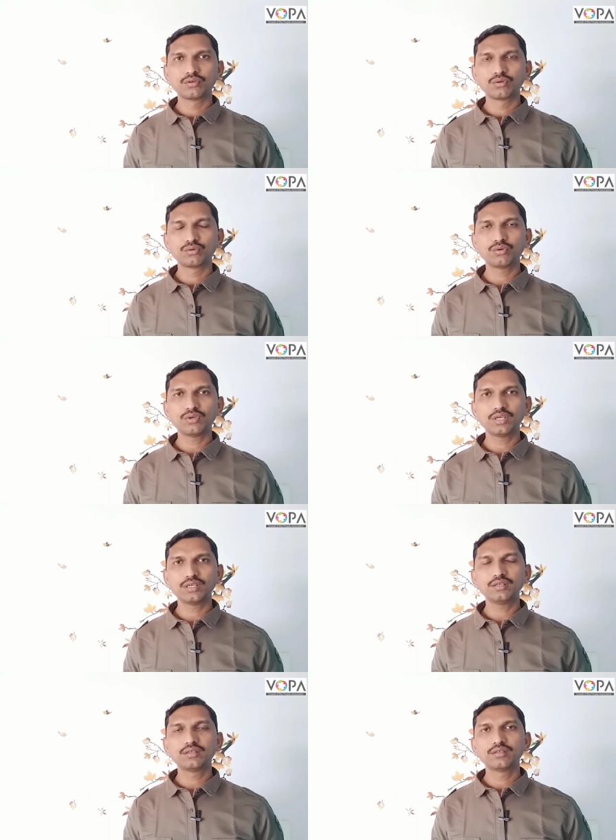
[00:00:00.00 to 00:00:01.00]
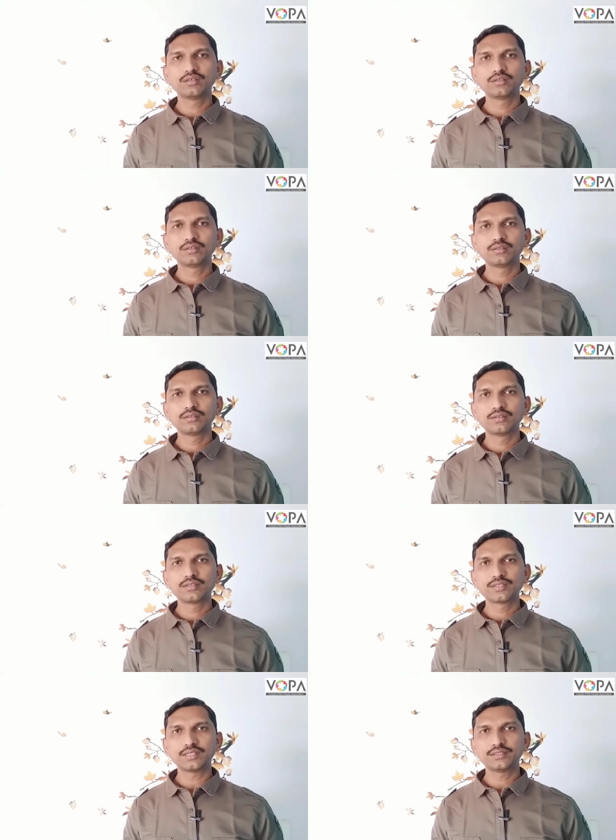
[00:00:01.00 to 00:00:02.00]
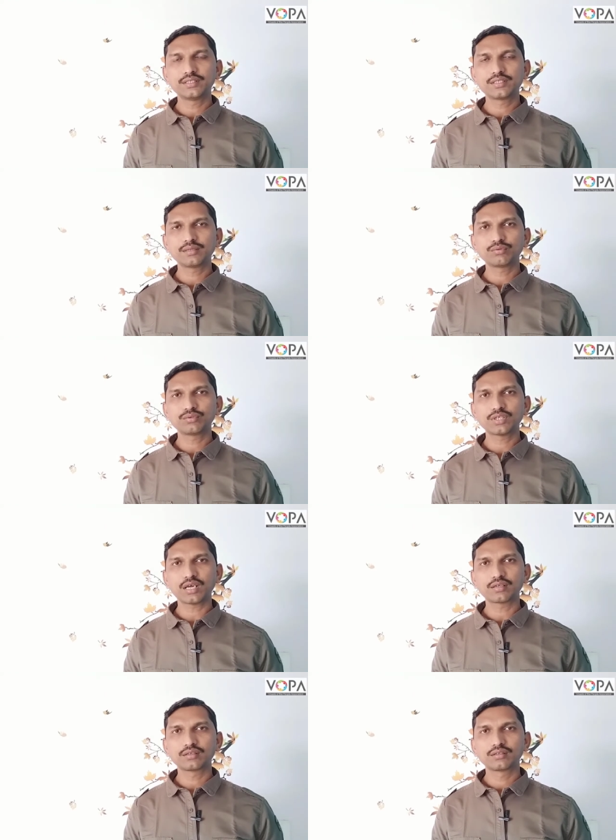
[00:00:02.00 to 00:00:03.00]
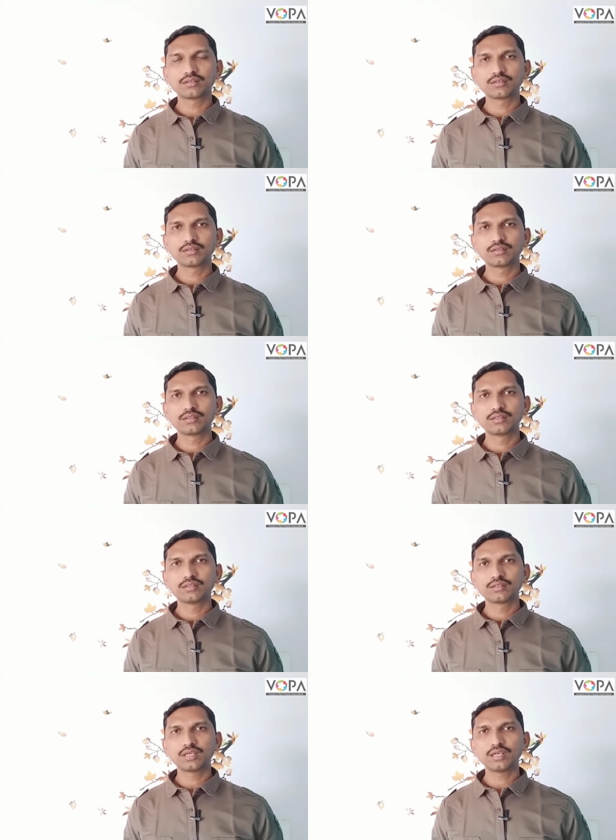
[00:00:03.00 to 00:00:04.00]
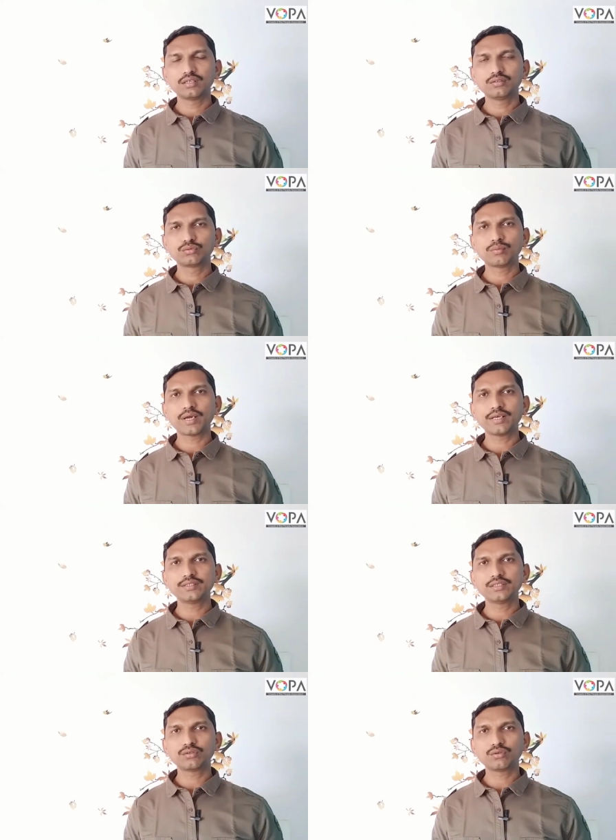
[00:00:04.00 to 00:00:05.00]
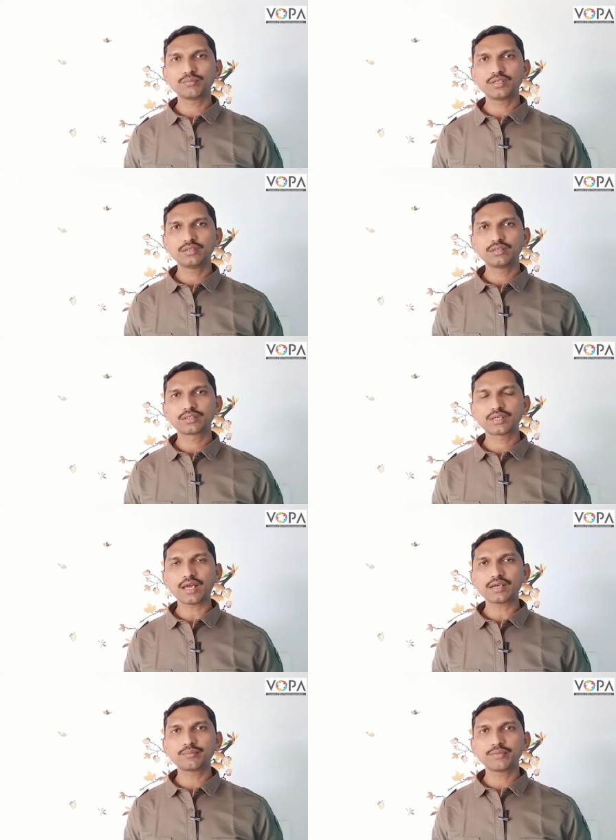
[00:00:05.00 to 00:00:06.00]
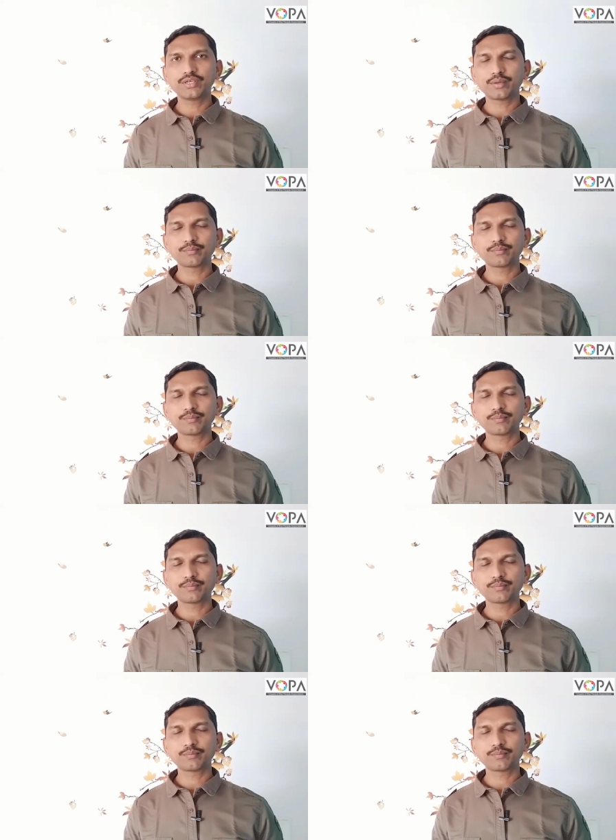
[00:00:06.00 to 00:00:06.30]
उन्होंने सेठ जी से पूछा कि तुम्हारे चित्रों में क्या कमी है